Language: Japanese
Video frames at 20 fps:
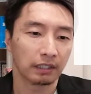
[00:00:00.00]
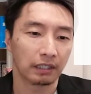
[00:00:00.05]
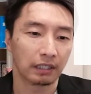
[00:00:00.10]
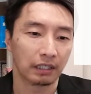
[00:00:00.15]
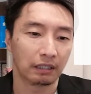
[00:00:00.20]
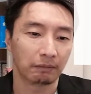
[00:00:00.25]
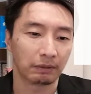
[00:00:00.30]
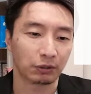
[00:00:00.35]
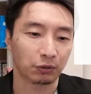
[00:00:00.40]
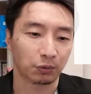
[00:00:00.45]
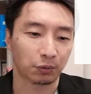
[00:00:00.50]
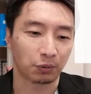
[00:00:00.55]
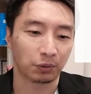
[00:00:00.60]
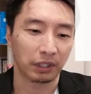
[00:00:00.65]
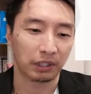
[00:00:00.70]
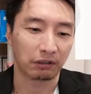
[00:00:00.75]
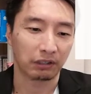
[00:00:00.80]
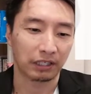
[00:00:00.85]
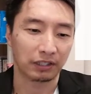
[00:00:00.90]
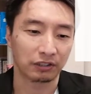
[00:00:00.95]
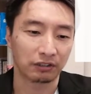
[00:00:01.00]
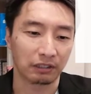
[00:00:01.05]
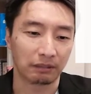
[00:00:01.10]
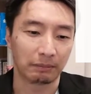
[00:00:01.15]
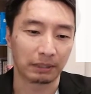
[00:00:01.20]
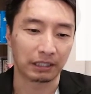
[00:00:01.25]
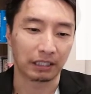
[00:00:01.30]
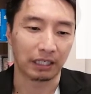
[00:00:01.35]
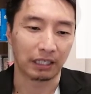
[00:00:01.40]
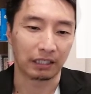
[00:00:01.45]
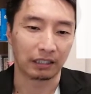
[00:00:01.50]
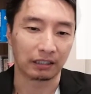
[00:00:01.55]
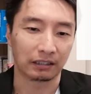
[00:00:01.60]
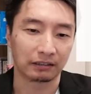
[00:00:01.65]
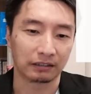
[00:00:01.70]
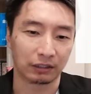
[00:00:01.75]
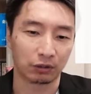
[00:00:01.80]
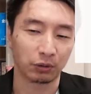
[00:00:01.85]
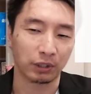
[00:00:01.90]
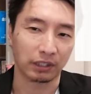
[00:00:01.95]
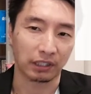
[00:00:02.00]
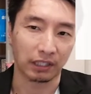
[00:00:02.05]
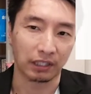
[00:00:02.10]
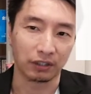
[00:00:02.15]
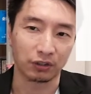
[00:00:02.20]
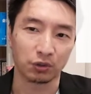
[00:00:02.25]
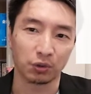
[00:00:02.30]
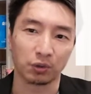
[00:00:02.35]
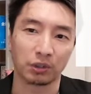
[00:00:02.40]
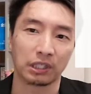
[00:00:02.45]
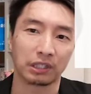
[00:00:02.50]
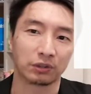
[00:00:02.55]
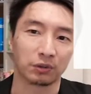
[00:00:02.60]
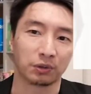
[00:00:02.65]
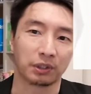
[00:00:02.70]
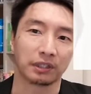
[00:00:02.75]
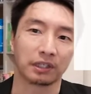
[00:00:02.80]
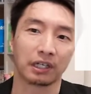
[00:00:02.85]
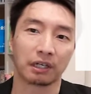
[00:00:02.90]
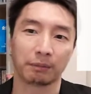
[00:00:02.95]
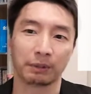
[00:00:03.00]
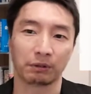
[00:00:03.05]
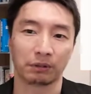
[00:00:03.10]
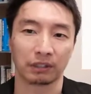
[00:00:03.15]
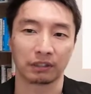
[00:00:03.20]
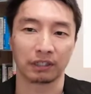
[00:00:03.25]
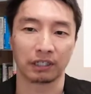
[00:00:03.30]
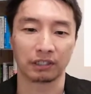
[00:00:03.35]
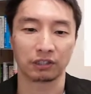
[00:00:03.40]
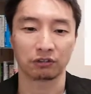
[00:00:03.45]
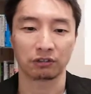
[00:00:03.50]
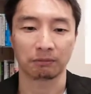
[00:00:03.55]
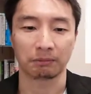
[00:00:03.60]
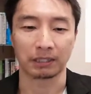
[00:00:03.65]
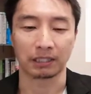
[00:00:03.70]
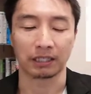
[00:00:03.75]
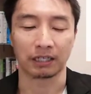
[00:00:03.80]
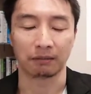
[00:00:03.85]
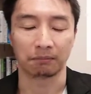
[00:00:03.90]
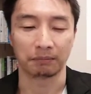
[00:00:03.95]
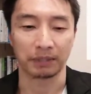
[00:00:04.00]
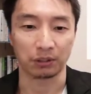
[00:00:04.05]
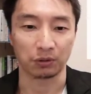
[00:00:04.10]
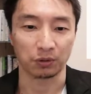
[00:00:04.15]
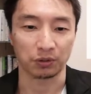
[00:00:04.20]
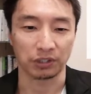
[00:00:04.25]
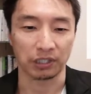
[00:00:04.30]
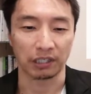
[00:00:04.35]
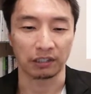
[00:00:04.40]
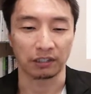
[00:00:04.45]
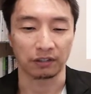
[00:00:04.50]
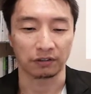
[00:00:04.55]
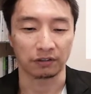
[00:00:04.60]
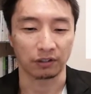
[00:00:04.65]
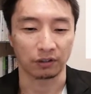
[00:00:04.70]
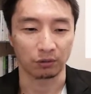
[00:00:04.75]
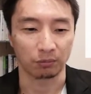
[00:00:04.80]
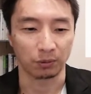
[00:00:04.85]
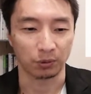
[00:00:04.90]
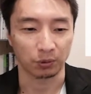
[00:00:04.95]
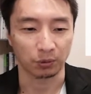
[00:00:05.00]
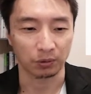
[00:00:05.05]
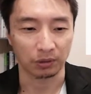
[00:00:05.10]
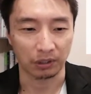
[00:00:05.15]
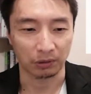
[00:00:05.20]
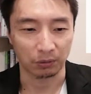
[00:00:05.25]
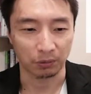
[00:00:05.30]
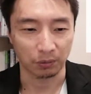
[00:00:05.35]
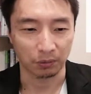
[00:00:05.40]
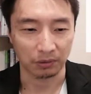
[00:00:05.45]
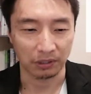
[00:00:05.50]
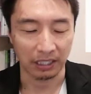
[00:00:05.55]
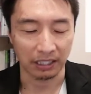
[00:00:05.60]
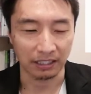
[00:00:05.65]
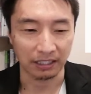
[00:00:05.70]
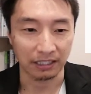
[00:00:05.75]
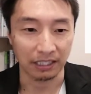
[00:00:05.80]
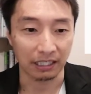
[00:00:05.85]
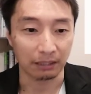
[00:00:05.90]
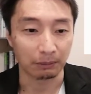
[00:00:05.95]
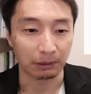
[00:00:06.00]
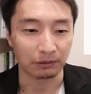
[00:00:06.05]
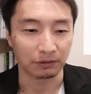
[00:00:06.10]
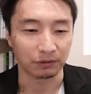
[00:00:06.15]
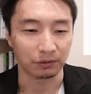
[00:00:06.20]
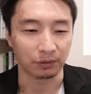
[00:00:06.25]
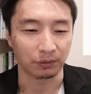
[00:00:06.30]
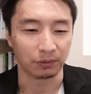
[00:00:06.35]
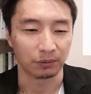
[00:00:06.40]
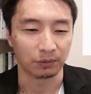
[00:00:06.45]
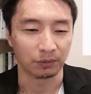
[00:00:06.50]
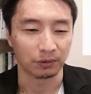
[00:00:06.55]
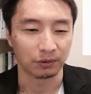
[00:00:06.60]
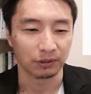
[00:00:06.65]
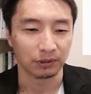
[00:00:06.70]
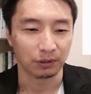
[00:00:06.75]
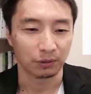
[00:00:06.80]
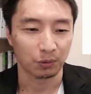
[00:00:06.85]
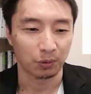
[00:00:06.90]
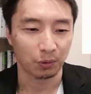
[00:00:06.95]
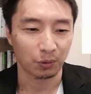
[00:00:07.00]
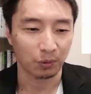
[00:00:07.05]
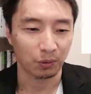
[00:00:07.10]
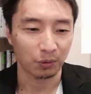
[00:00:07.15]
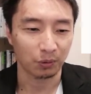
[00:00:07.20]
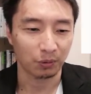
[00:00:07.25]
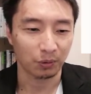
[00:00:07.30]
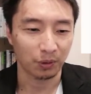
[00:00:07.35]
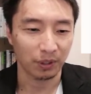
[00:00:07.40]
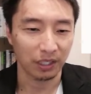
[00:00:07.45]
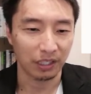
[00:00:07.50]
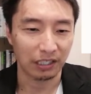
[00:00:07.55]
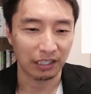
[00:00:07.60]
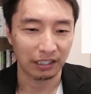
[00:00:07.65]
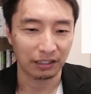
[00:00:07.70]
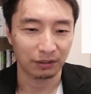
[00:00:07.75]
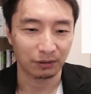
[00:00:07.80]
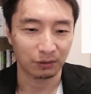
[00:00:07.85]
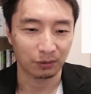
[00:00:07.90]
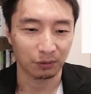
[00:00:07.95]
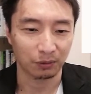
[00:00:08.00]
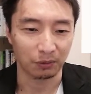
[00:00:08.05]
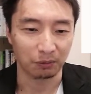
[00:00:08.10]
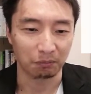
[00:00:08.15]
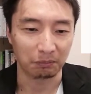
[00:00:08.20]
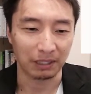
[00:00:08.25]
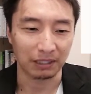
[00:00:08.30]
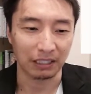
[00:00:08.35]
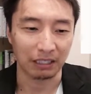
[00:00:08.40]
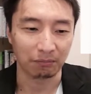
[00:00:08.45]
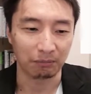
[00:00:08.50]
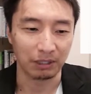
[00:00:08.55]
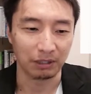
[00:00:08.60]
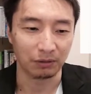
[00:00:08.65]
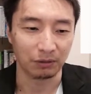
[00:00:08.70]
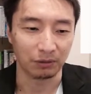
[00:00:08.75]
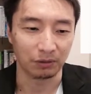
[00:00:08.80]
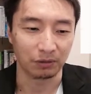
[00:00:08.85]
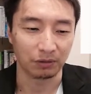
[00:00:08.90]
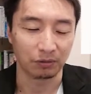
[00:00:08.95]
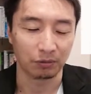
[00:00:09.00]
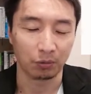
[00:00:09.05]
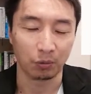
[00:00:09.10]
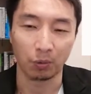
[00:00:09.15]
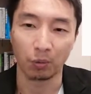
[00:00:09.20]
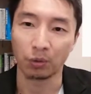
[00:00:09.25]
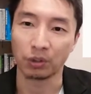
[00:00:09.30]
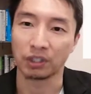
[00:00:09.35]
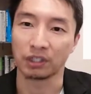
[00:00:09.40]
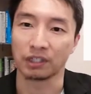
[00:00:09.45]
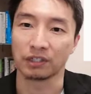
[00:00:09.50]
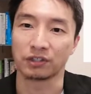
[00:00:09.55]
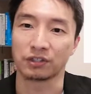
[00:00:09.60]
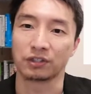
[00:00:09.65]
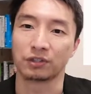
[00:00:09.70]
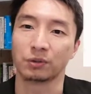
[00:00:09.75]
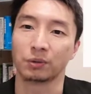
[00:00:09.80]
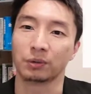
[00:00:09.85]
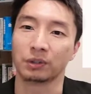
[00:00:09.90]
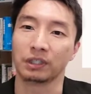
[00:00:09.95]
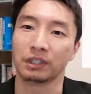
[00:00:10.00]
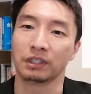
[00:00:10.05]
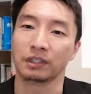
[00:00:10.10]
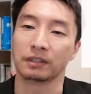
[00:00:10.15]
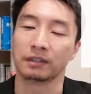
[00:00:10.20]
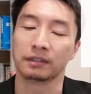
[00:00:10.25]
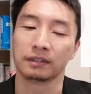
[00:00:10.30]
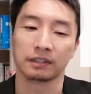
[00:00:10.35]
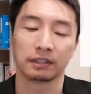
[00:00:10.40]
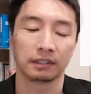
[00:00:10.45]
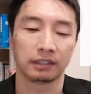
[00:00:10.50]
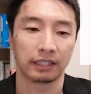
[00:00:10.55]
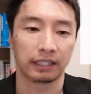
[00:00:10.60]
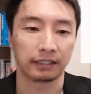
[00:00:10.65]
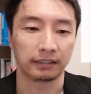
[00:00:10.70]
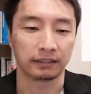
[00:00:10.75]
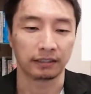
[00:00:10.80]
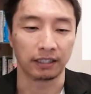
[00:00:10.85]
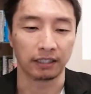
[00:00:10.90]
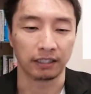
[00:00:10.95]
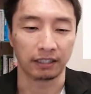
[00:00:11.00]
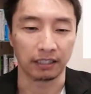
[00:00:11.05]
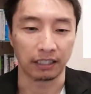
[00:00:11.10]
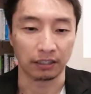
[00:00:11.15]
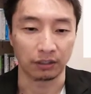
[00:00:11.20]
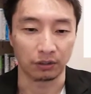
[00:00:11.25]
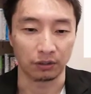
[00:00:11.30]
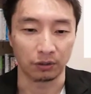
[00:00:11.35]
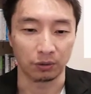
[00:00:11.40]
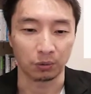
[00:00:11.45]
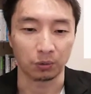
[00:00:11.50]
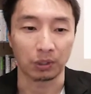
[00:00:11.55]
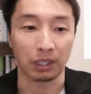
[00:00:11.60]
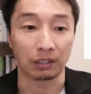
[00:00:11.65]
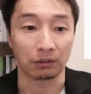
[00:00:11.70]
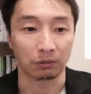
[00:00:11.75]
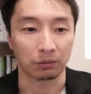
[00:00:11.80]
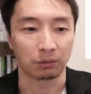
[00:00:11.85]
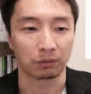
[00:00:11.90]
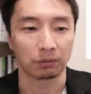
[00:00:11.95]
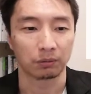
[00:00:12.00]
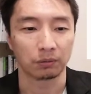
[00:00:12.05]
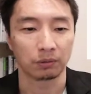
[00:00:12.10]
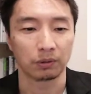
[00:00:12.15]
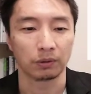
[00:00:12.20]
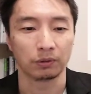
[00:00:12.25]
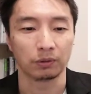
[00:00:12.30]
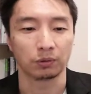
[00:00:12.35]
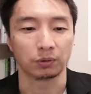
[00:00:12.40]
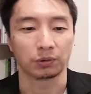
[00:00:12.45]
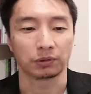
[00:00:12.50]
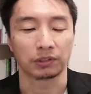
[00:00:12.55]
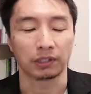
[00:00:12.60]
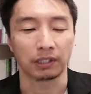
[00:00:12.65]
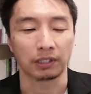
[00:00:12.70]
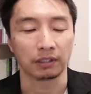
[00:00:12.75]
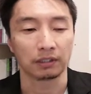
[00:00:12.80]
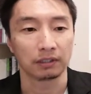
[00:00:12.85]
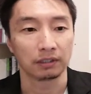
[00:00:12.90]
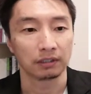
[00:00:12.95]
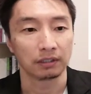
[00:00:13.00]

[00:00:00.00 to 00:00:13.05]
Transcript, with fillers: えー、まあちょっとこの辺の話はまた、じゃあどうやって商品価値を、ね、高めるかって話はまた別途したいんですけども、とにかくこの谷がありますよと。ここを越えないと、まだ見ぬ大きな市場に入っていけないっていうことがあるということですね。